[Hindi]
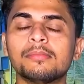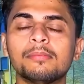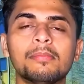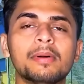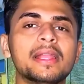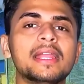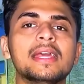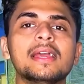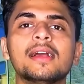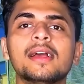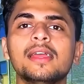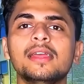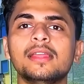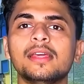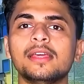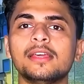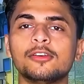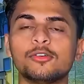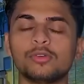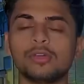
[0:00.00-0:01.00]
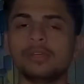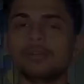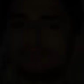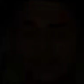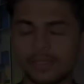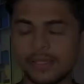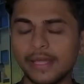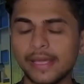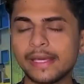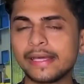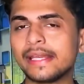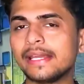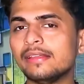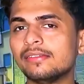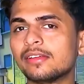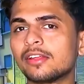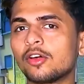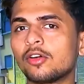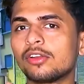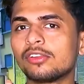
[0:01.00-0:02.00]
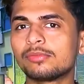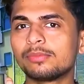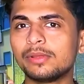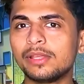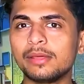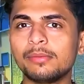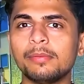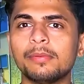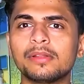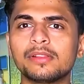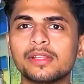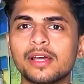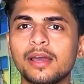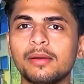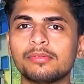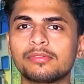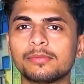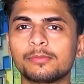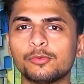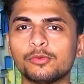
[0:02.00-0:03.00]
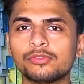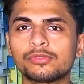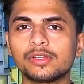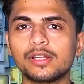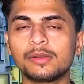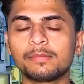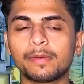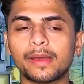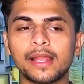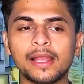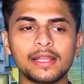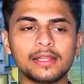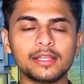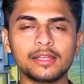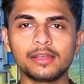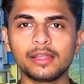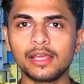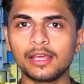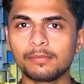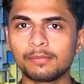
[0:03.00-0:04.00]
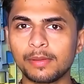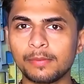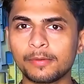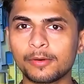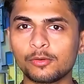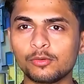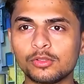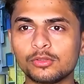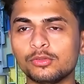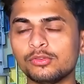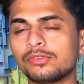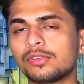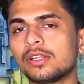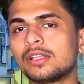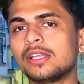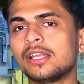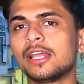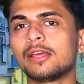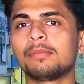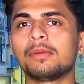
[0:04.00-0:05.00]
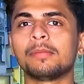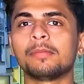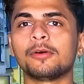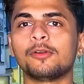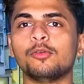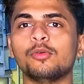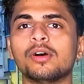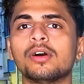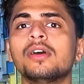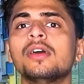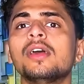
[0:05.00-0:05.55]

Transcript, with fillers: बनेगा ही नहीं क्योंकि एक रीज़न और इसमें यह भी बनता है सपोज दैट पहले दिन एक पेपर हुआ दूसरे दिन एक पेपर हुआ